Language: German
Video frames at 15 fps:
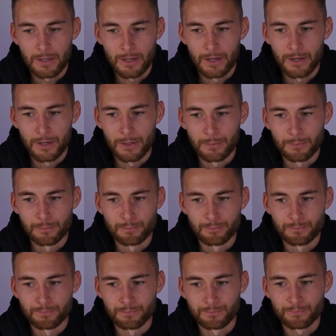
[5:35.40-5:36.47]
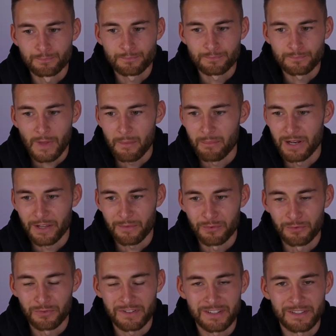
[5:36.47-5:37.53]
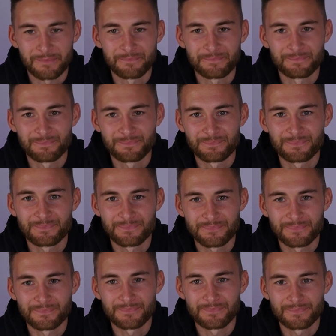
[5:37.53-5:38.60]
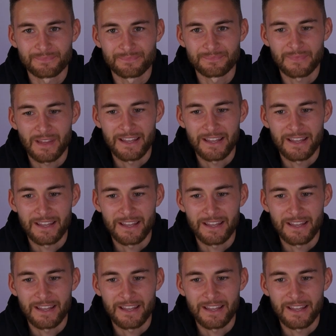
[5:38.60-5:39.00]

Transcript: Ähm, Black Music. Gibt es einen Favoriten?